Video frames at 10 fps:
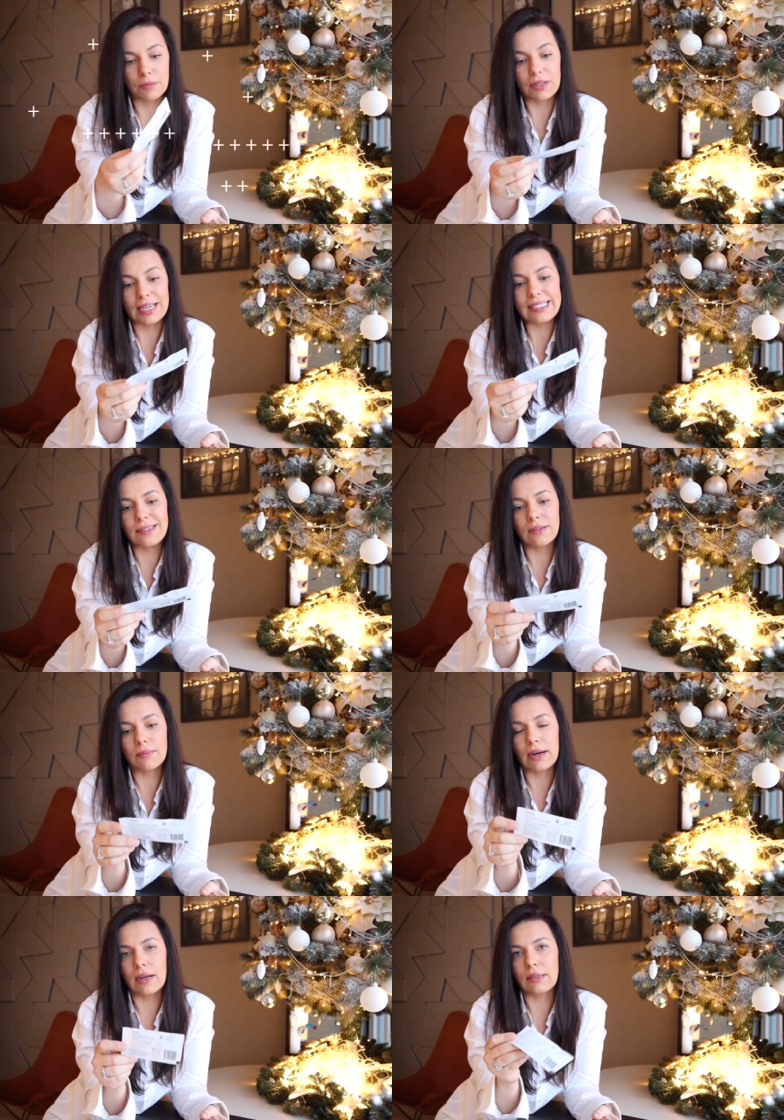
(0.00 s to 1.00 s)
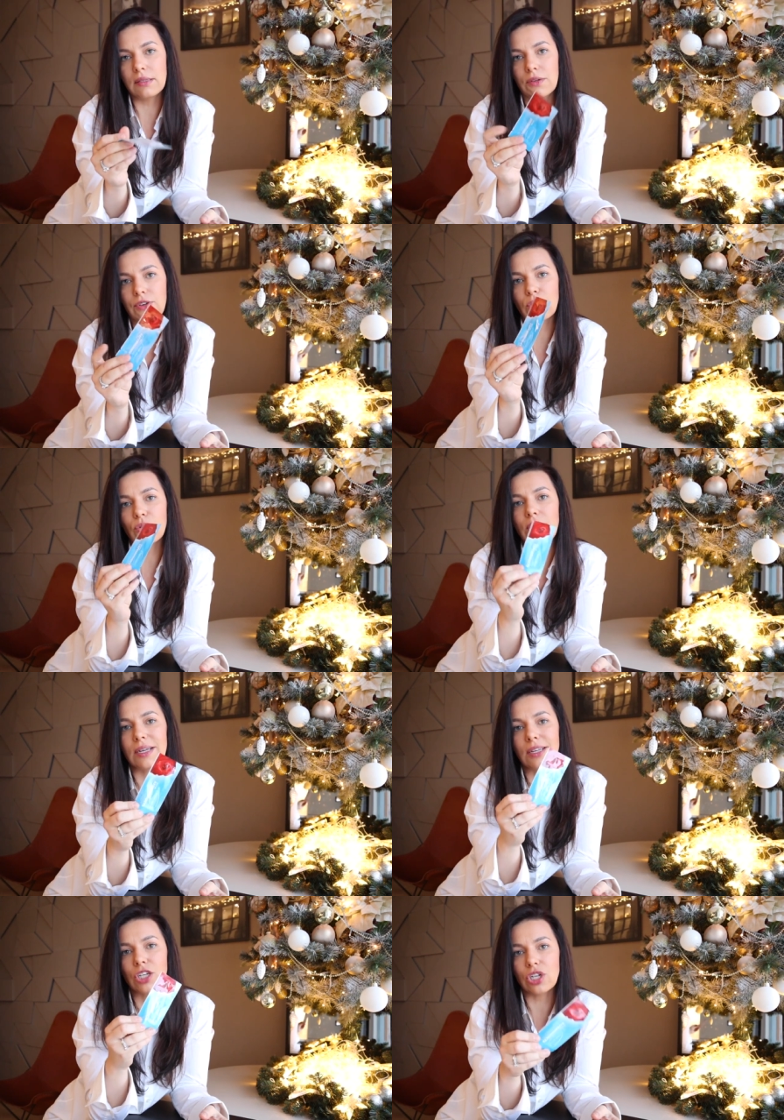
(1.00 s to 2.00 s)
это была единственная марка тестов, которые
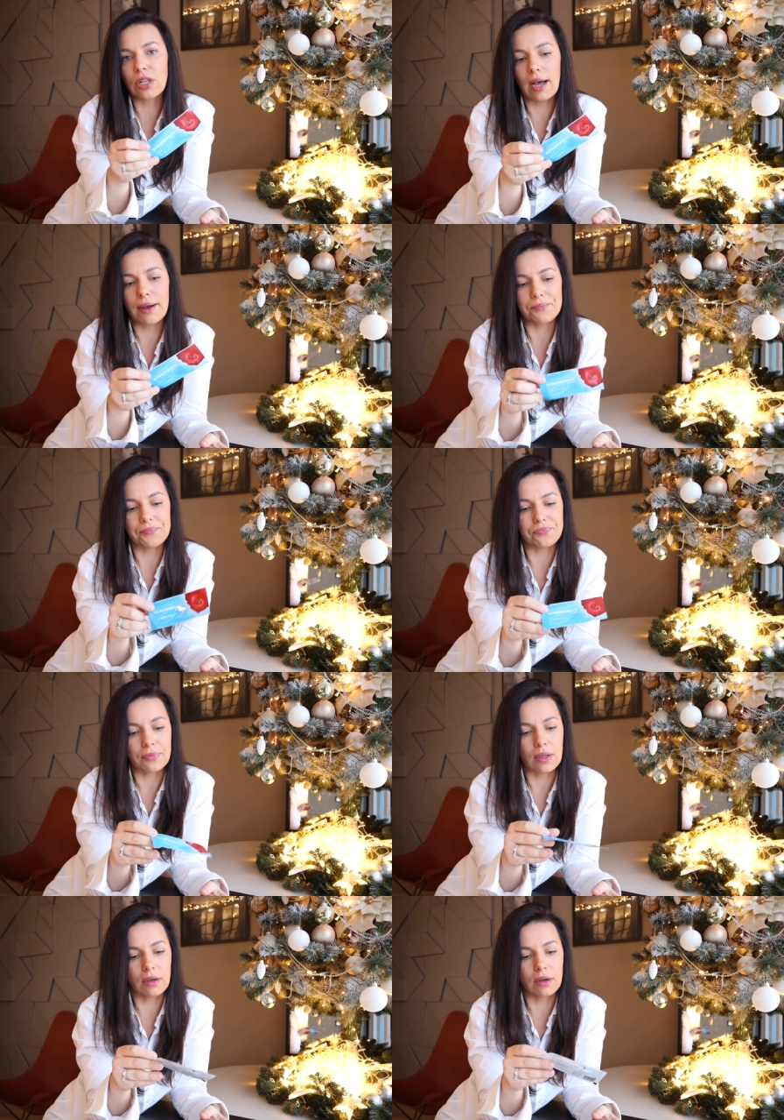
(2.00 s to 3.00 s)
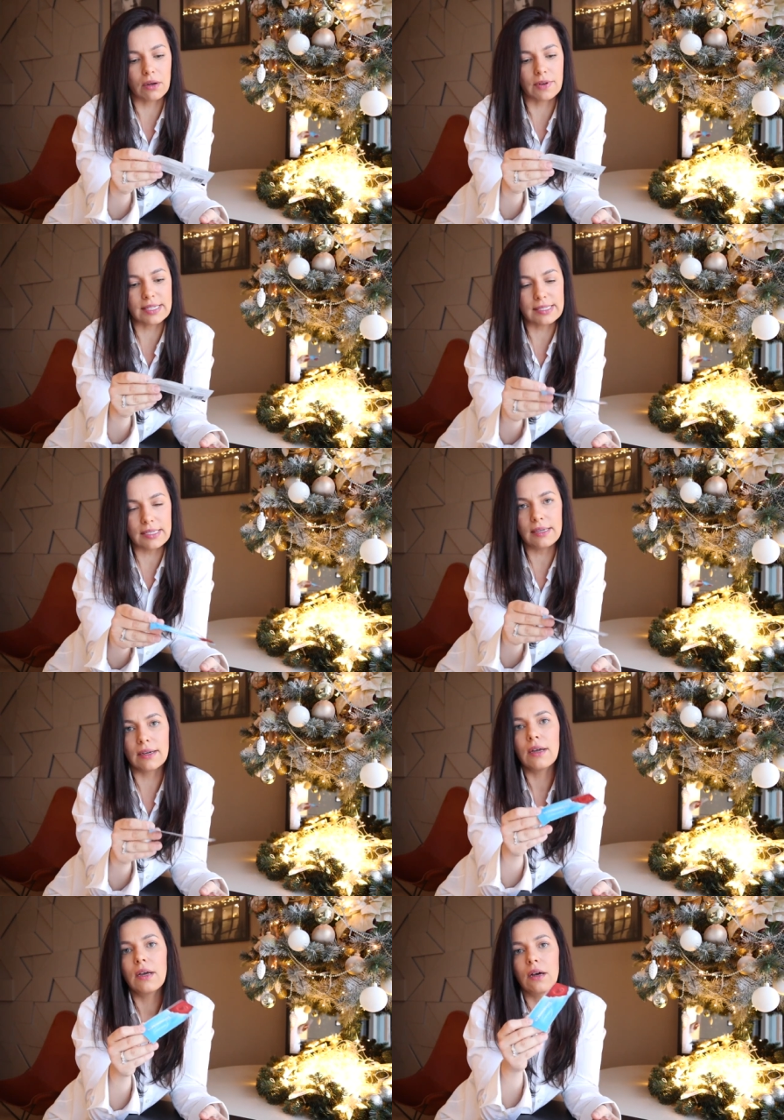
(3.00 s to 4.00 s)
я нашла а, в
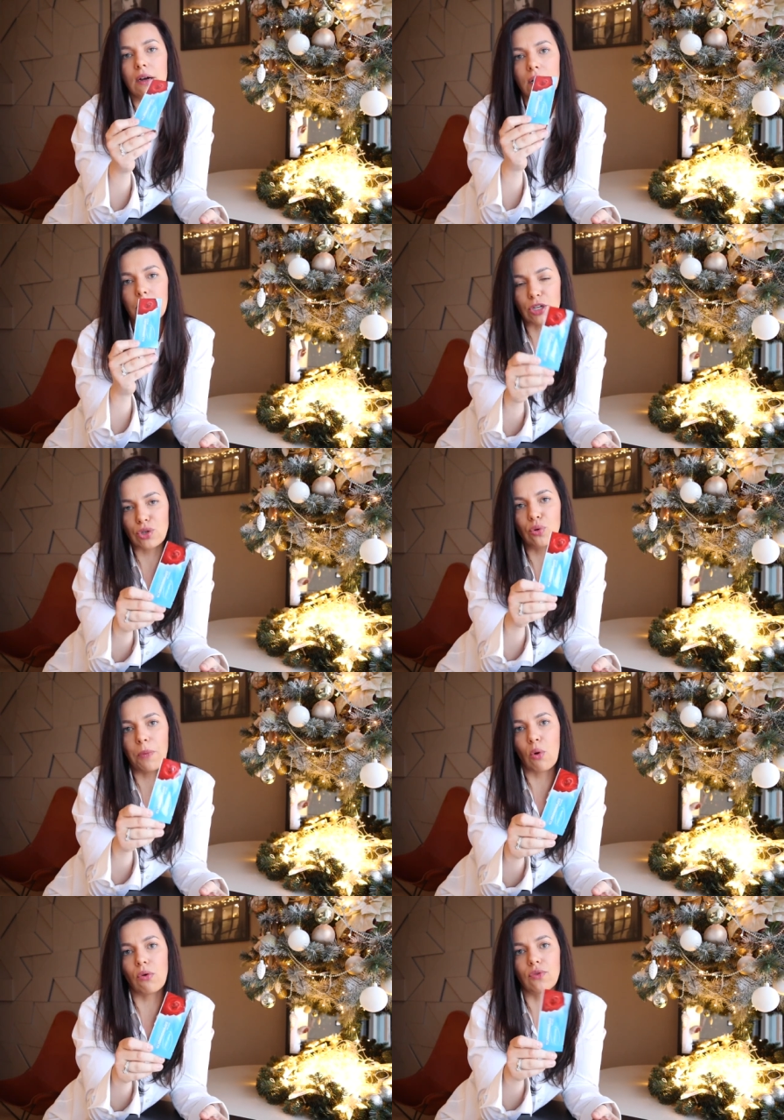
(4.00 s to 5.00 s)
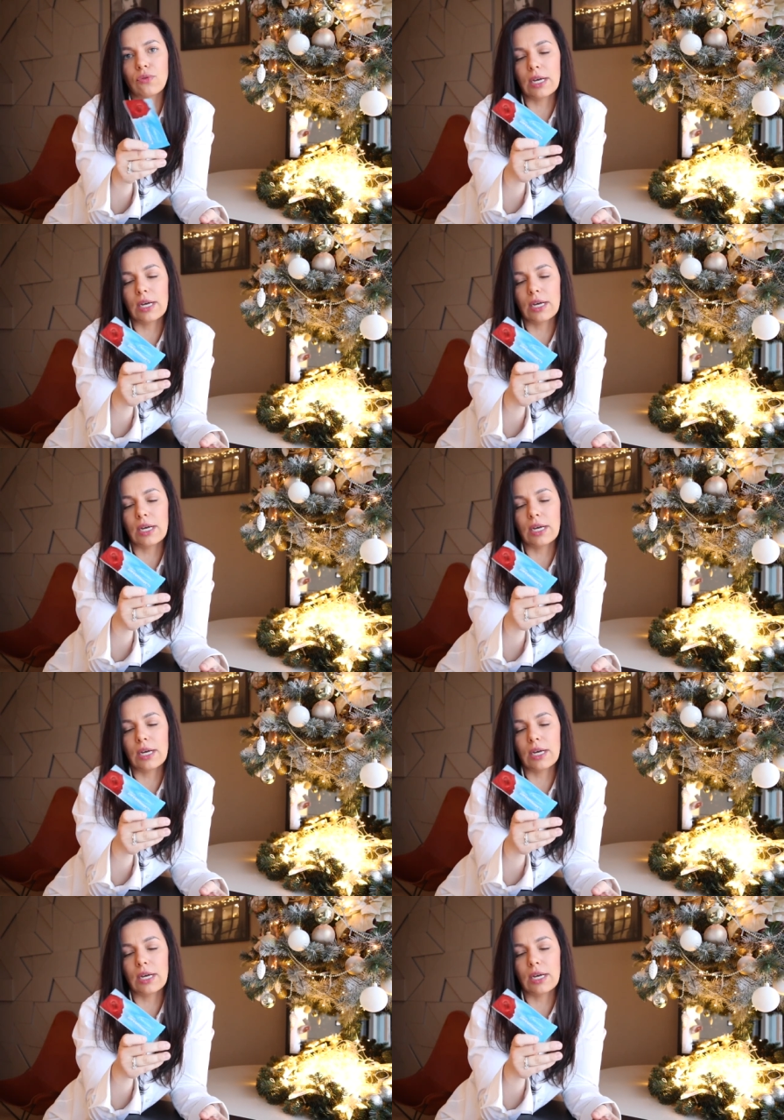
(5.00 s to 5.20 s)
России, а, большую упаковку.